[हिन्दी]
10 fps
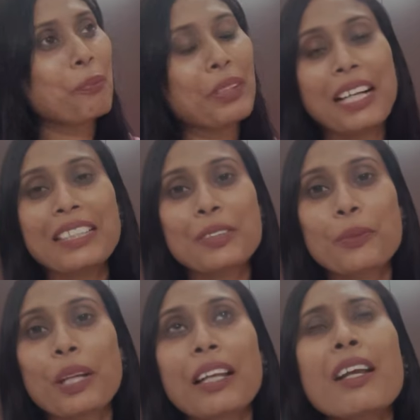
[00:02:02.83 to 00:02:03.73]
घर
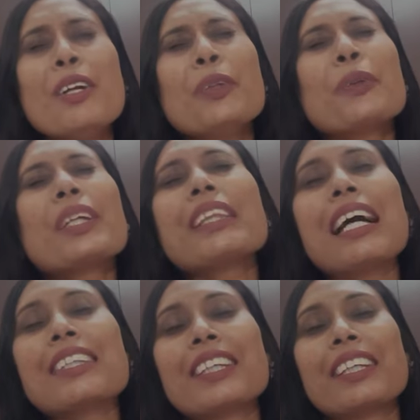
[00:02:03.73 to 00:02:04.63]
ज़रूर आना तो
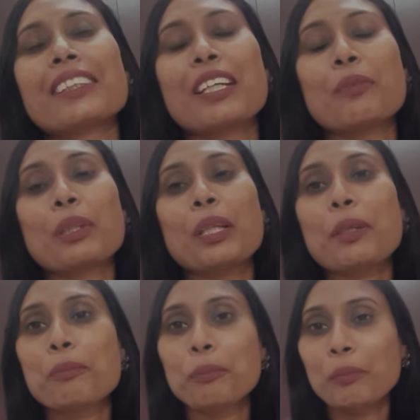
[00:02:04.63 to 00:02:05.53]
कितना अच्छा लगता है मतलब
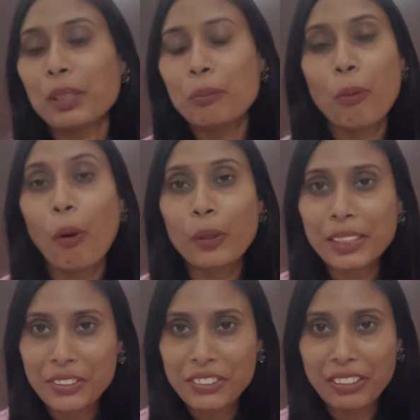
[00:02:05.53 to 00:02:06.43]
एक मतलब
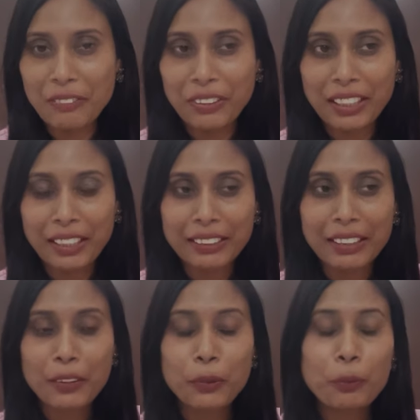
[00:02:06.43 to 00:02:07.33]
बहुत ही अच्छी वाली फीलिंग
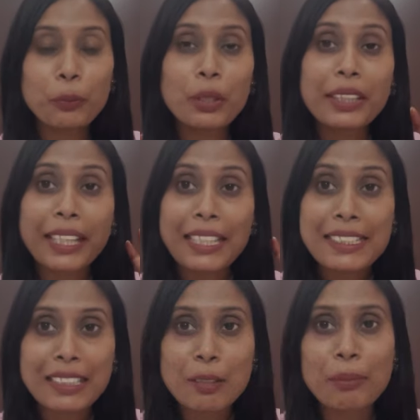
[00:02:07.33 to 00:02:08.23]
आती है तो उन्होंने
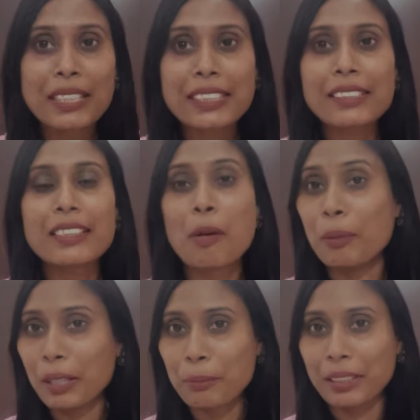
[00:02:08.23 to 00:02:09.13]
ढेर सारी ब्लेसिंग्स दिया
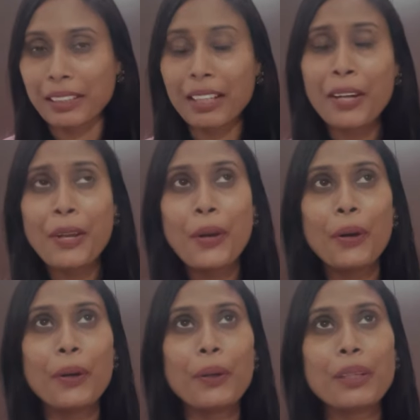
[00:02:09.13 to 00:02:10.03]
भर भर के
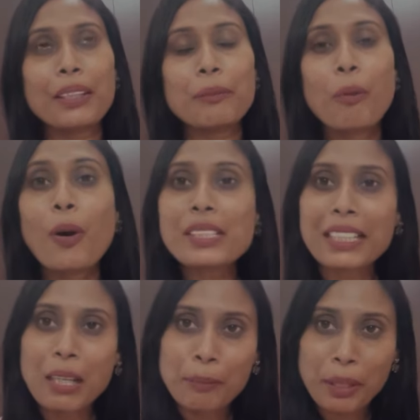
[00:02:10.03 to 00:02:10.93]
और बहुत
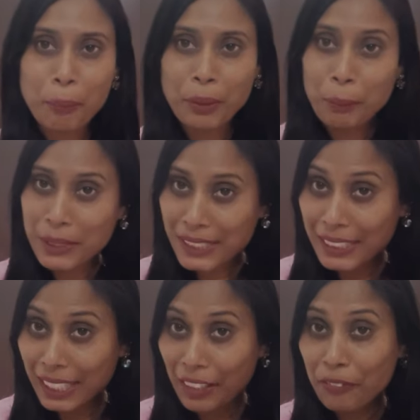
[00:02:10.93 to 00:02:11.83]
सारी हमने अपनी
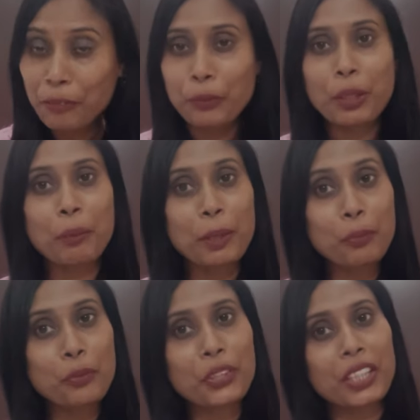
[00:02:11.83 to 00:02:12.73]
पर्सनल लाइफ उन्होंने मेरी
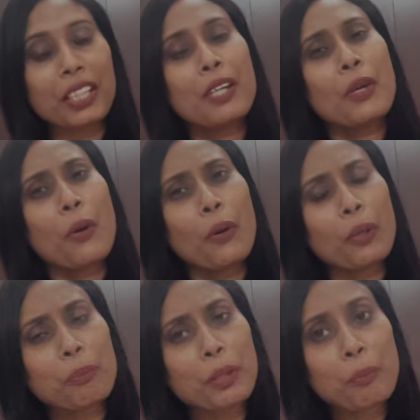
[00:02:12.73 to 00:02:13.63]
पूछी
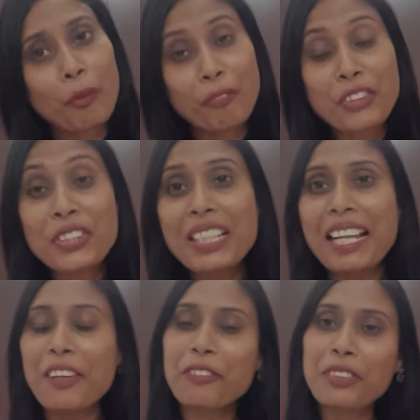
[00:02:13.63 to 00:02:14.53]
और मेरी
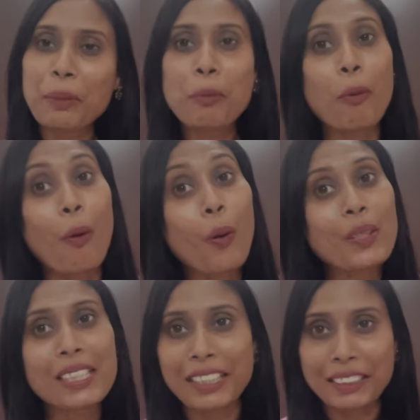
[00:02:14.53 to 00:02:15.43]
प्रोफेशनल लाइफ की भी
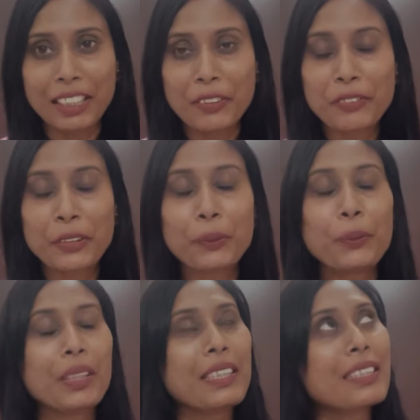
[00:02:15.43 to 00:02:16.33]
बहुत सारी तारीफ की
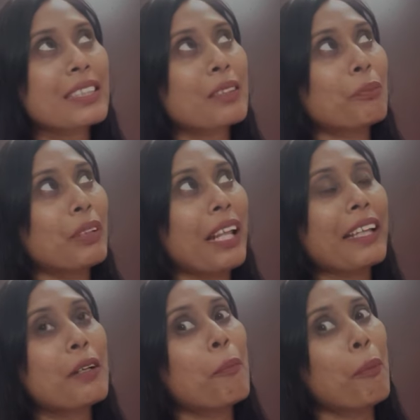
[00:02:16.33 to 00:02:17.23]
तो इट्स
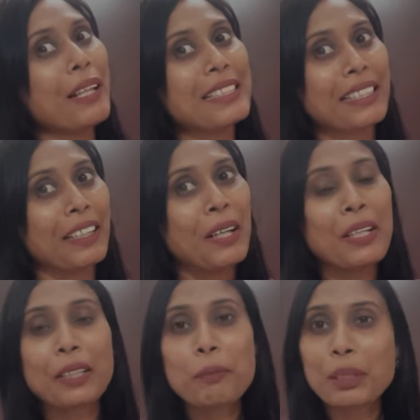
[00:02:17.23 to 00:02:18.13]
लाइक अ
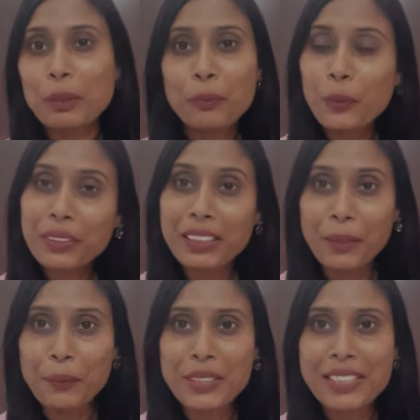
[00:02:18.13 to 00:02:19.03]
ब्लेसिंग मतलब वो
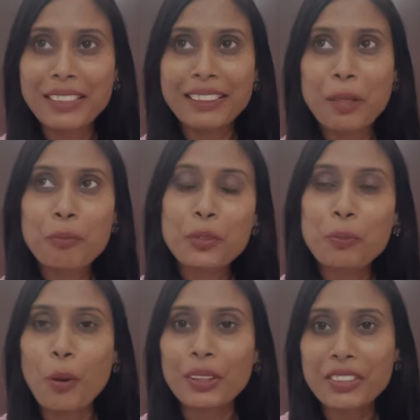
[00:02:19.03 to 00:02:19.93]
इतना नोटिस करती हैं मुझे
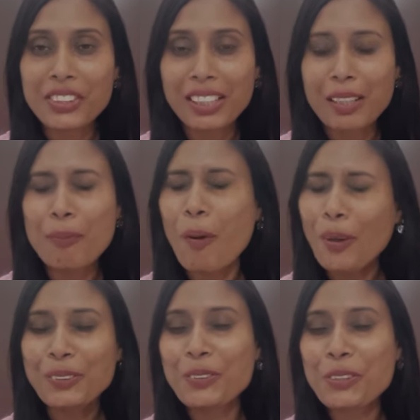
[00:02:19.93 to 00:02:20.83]
बहुत अच्छा लगा
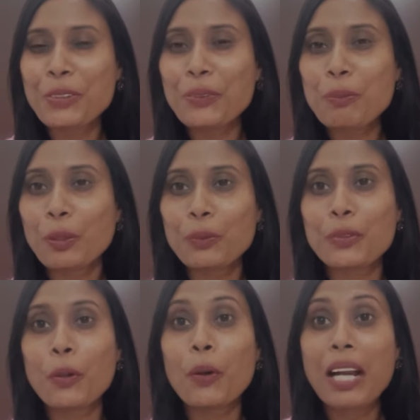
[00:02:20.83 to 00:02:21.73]
बहुत खुशी हुई बहुत
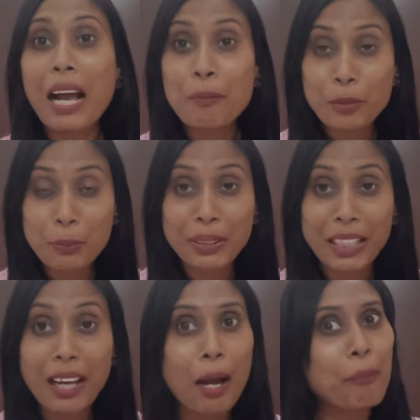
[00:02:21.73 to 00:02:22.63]
खुशी और मुझे
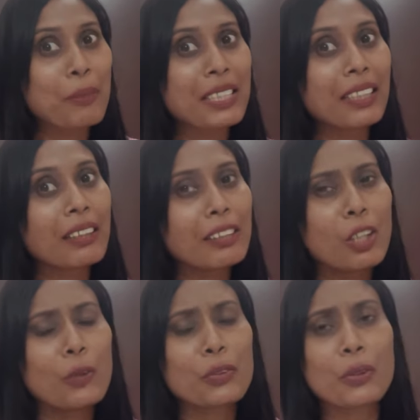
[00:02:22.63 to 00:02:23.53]
बताना आप में से
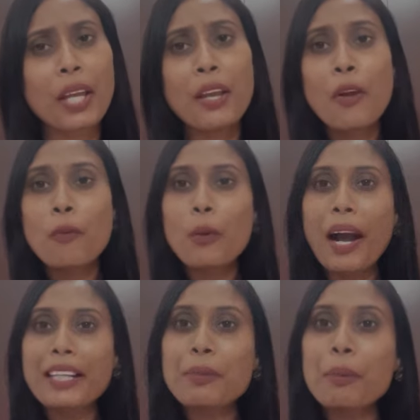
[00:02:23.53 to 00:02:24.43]
कितने लोग जो हैं वो
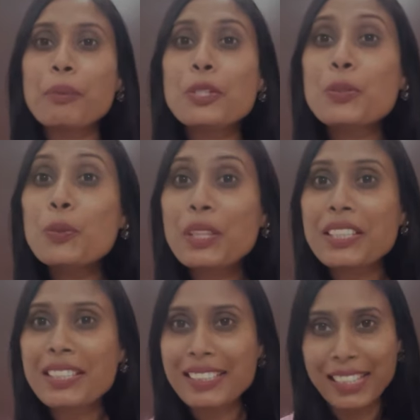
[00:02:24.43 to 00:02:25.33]
आज भी अपने स्कूल
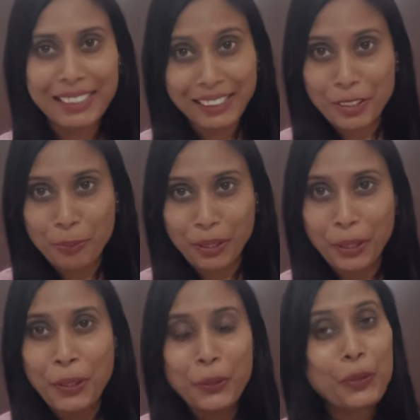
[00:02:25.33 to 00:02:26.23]
टीचर्स के साथ टच में
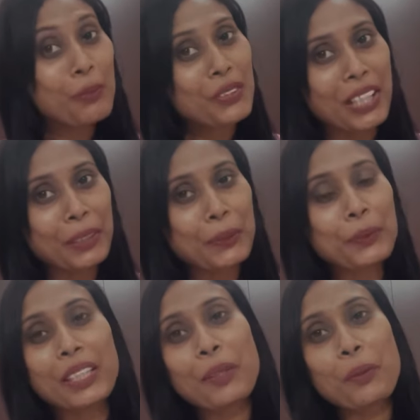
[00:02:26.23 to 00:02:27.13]
हैं तो वो जानते
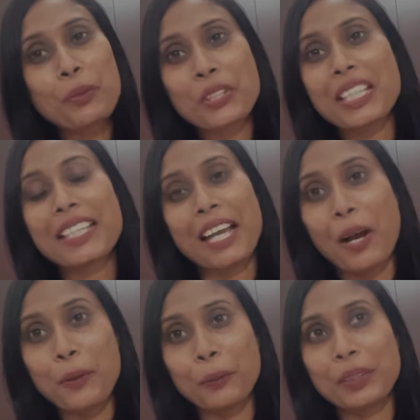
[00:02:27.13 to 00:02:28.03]
होंगे ये खुशी
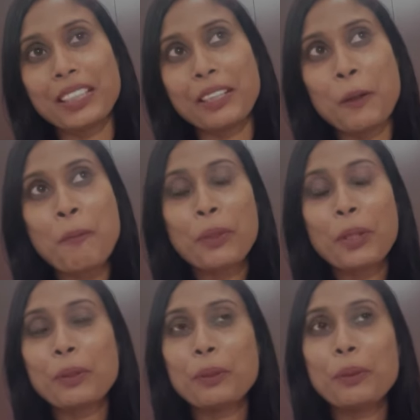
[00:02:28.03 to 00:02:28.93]
क्या होती है
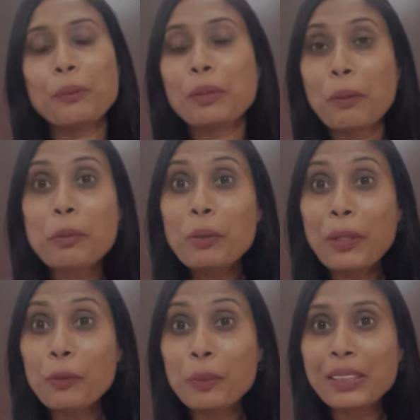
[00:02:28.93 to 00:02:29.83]
तो कभी
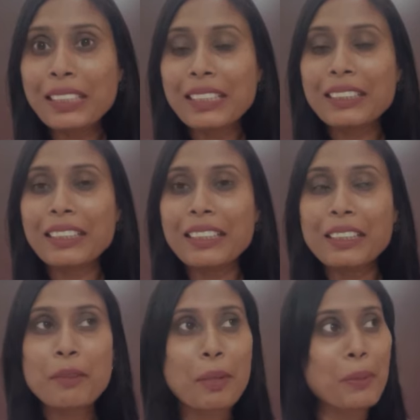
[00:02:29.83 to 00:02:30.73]
मैंने उम्मीद नहीं की थी
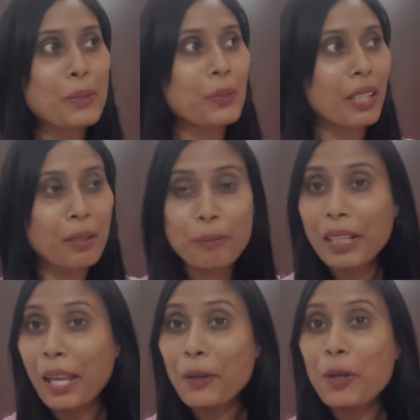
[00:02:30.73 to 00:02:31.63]
कि मेरे पास उनका
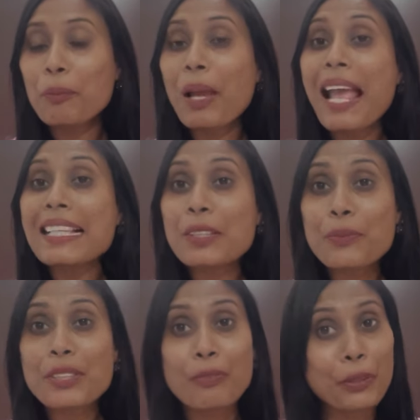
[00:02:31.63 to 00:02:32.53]
नंबर आएगा और मैं ऐसे
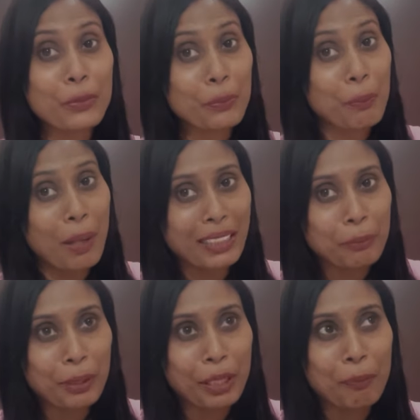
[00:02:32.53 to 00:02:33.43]
उनसे वन टू वन बात
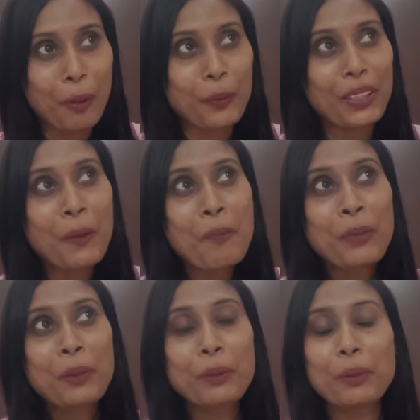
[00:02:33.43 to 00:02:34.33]
भी कर पाऊंगी
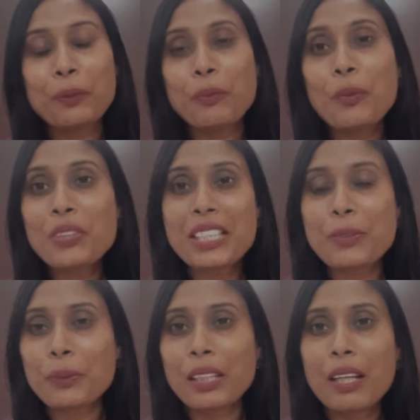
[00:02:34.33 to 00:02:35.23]
तो वो
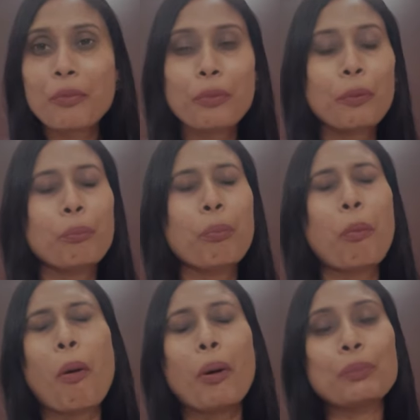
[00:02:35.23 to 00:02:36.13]
चीज़ होती है ना वो
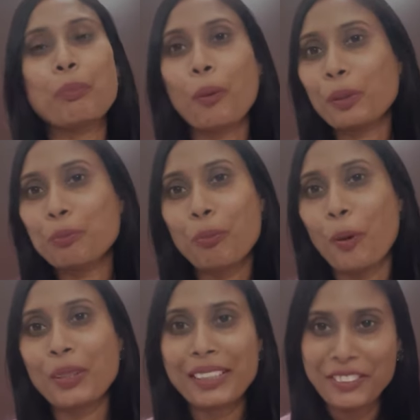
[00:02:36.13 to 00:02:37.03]
बहुत बहुत
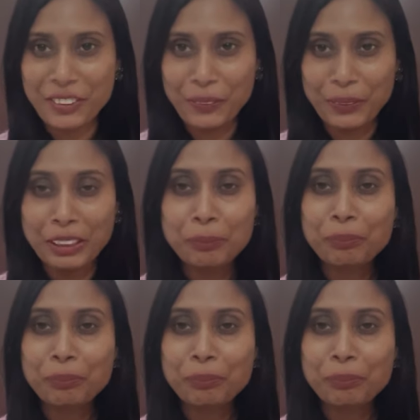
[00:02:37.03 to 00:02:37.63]
बहुत टचिंग होती है